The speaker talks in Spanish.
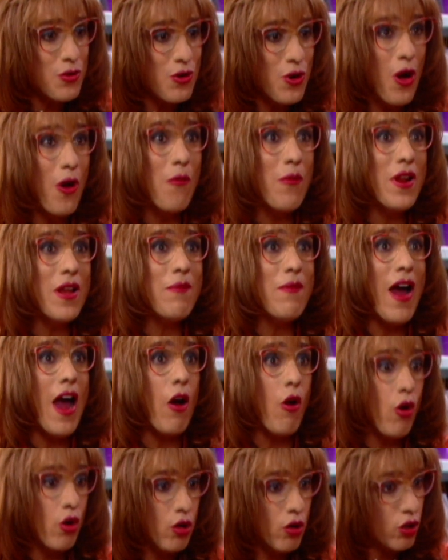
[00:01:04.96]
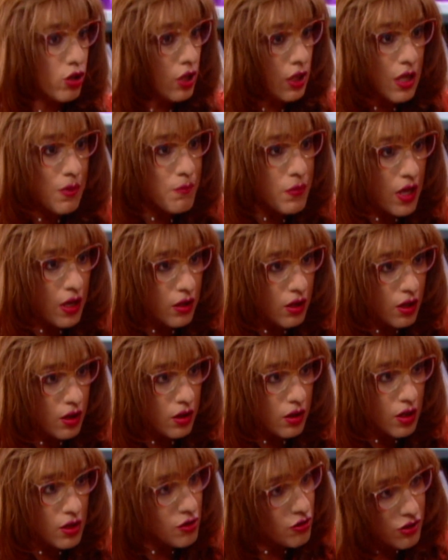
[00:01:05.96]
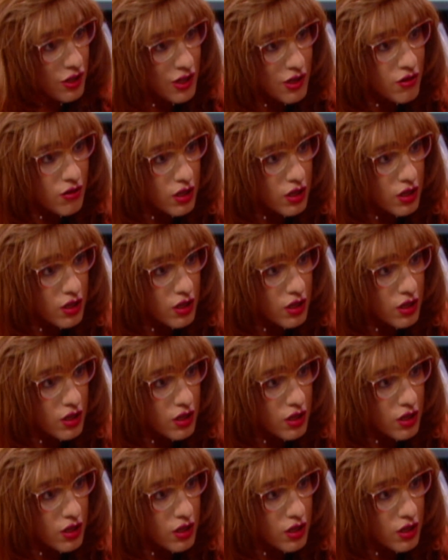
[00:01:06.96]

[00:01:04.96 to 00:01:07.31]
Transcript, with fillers: un hombre, o no tiene piernitas, no tiene